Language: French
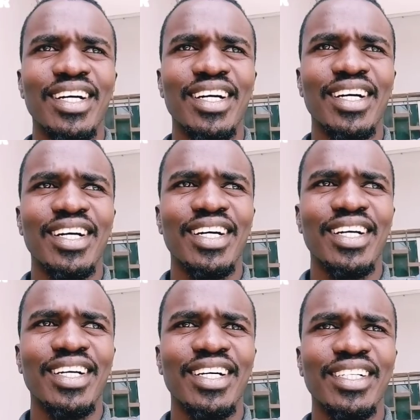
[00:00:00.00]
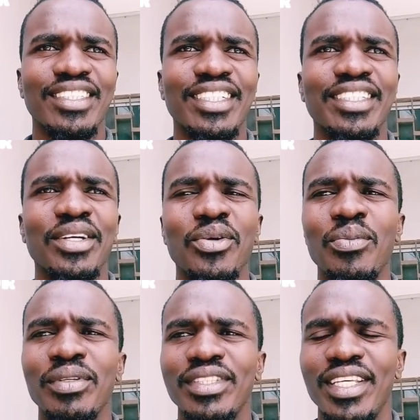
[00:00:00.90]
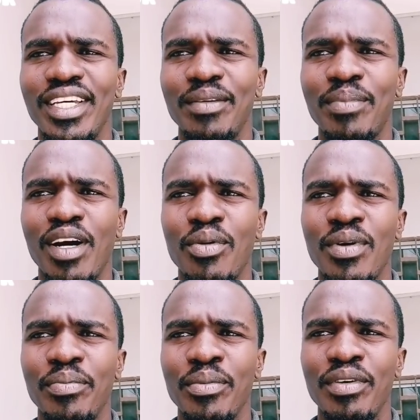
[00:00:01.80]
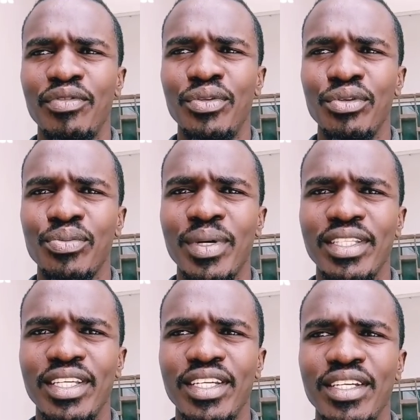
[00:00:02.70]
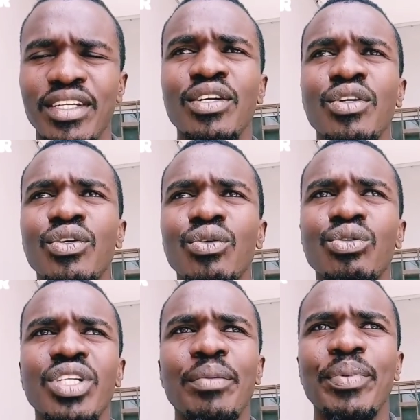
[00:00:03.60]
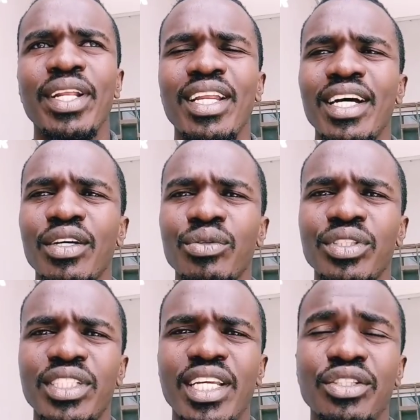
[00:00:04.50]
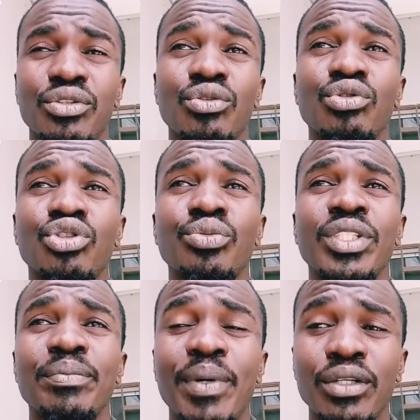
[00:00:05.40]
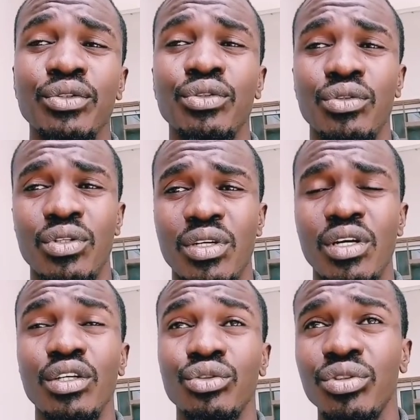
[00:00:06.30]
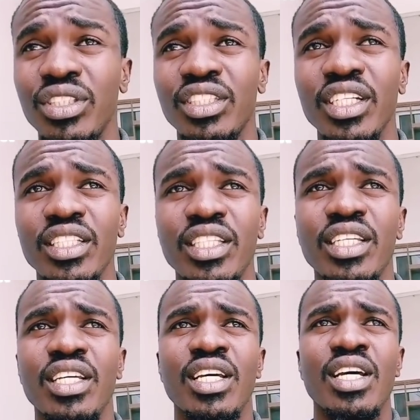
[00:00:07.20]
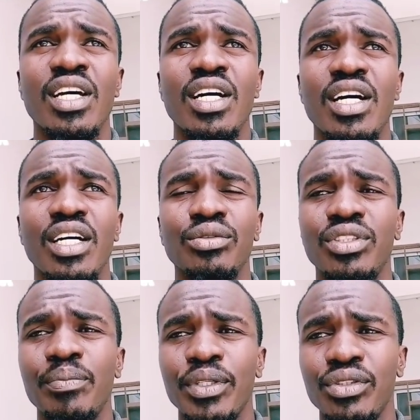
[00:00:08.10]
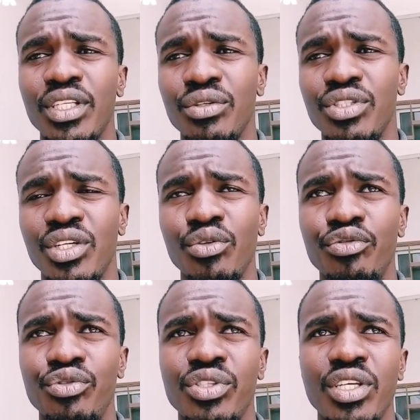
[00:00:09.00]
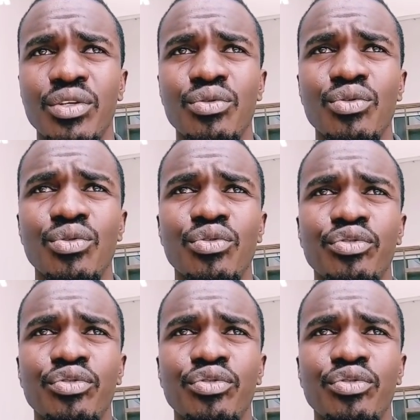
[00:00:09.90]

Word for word: à, certains commentaires par rapport à ma première vidéo ce matin où j'appelais à la réconciliation, où je demandais pardon en toute sincérité à toutes ces personnes à qui j'ai offusqué ou